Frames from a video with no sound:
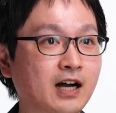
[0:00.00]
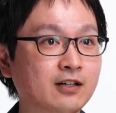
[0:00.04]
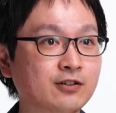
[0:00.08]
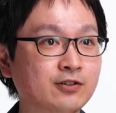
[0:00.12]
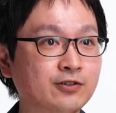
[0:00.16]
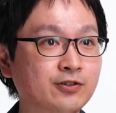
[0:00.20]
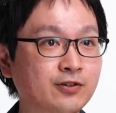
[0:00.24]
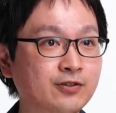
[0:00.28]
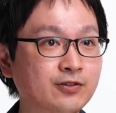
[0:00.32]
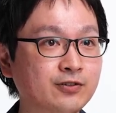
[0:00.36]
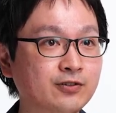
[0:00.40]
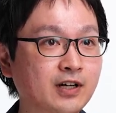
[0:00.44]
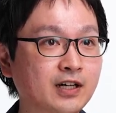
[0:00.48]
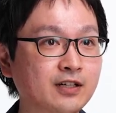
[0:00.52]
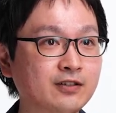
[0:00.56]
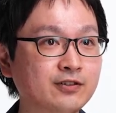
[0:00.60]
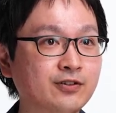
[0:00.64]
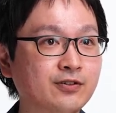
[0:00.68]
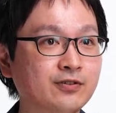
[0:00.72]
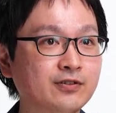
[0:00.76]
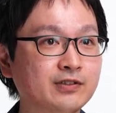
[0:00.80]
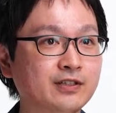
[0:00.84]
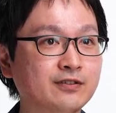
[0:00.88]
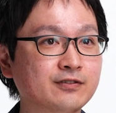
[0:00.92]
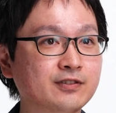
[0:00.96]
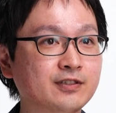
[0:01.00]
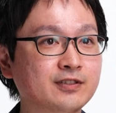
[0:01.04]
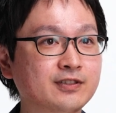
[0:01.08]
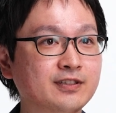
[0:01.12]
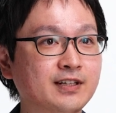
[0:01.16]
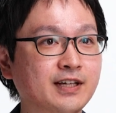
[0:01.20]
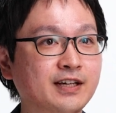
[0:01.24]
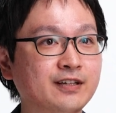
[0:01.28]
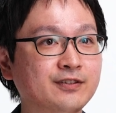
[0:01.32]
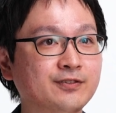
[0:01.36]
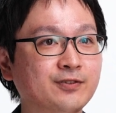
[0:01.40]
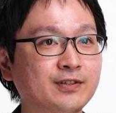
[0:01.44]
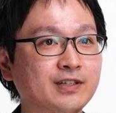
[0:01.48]
迫力のあるように写し
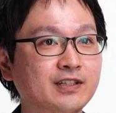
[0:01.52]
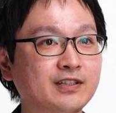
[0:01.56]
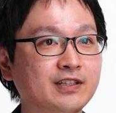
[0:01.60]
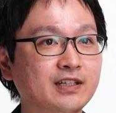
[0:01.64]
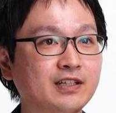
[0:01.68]
たい時